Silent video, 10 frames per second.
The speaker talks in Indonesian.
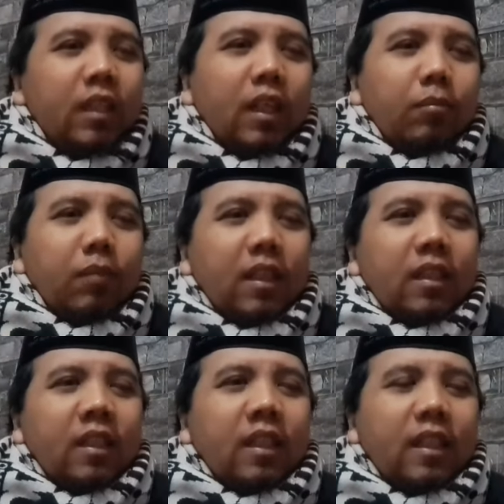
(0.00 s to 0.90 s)

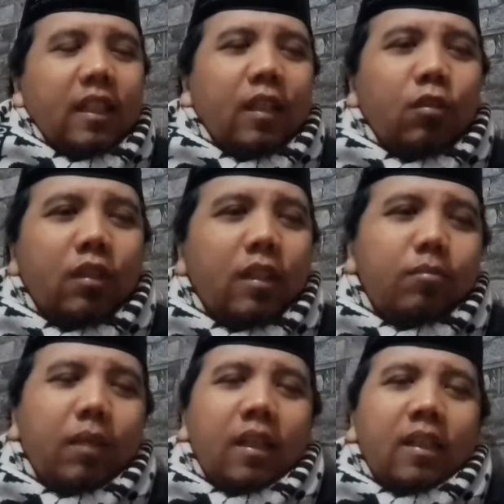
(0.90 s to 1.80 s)
nikmat hidayatul
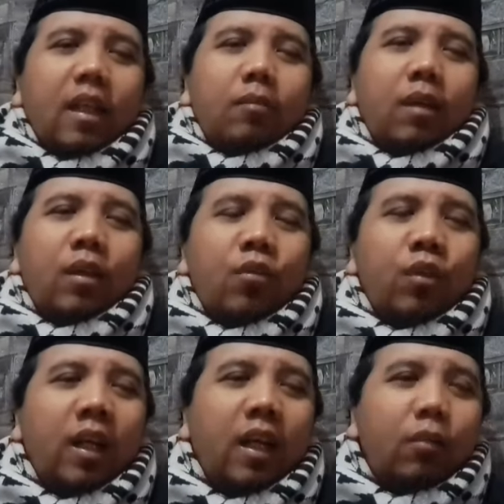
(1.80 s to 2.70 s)
iman, nikmat
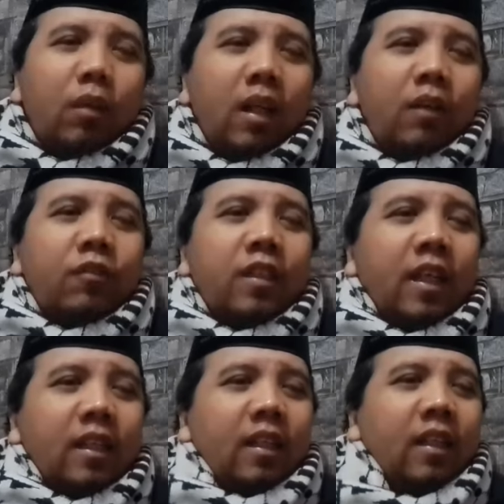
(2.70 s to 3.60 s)
sehat
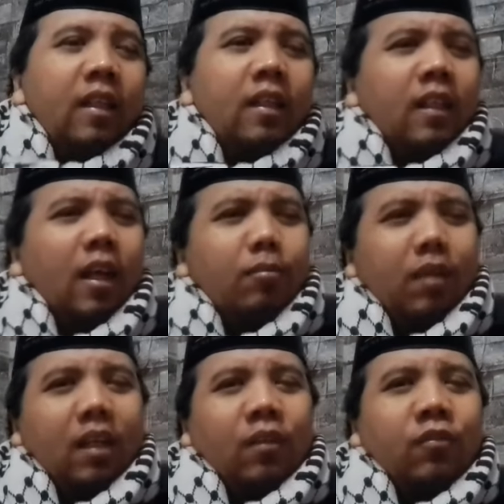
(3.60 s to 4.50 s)
walafiat,
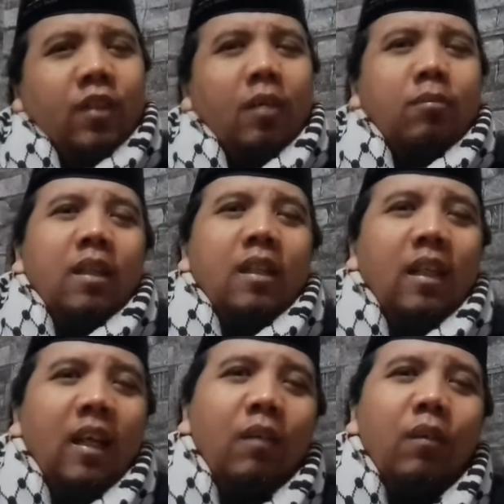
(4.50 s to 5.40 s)
aman fi
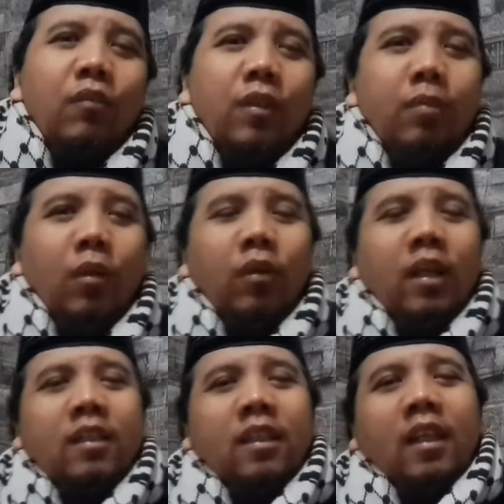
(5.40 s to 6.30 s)
amanillah wa fi
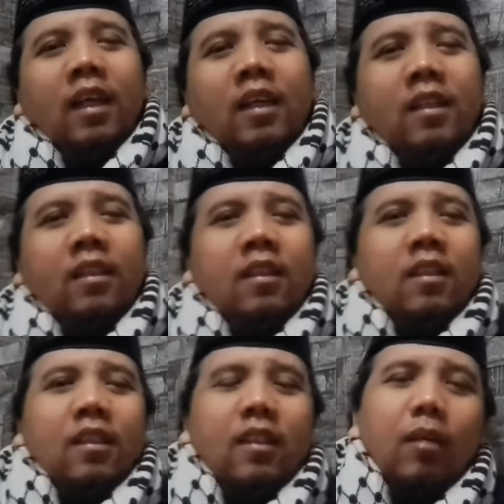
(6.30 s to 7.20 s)
barakatillah,
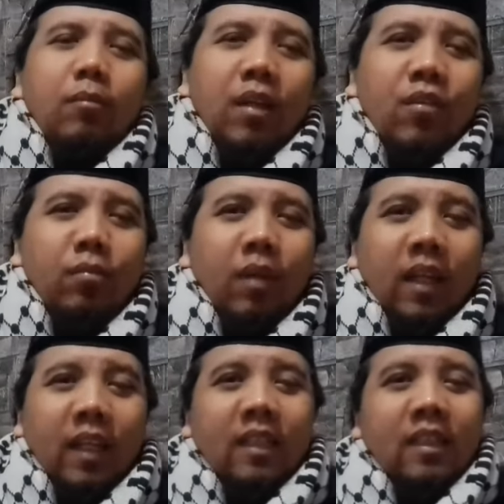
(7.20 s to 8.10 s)
nikmat
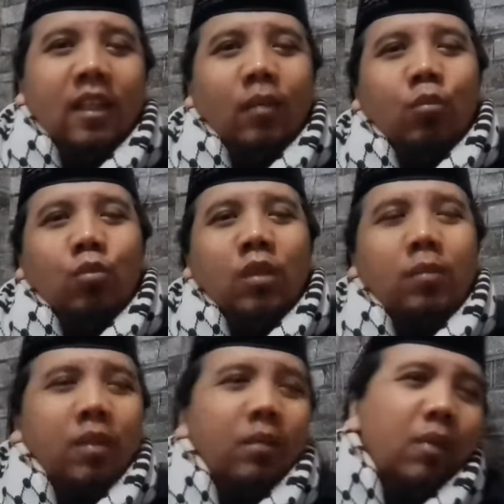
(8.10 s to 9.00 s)
semangat muruna
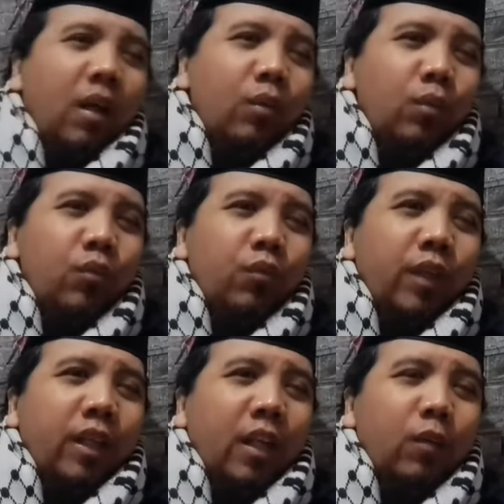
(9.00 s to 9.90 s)
bil ma'ruf
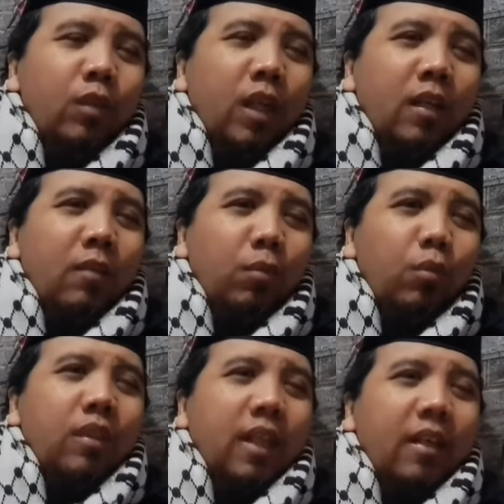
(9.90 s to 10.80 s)
wa 'anil
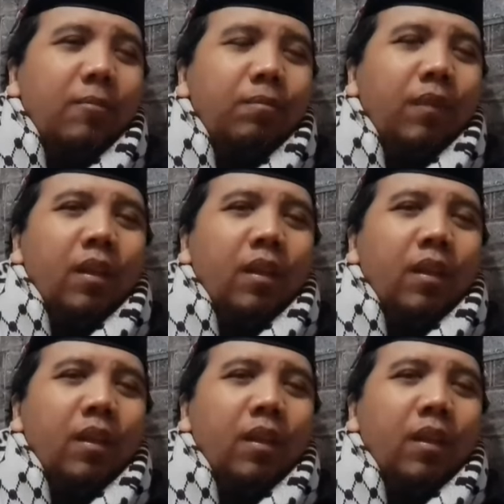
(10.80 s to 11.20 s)
munkar.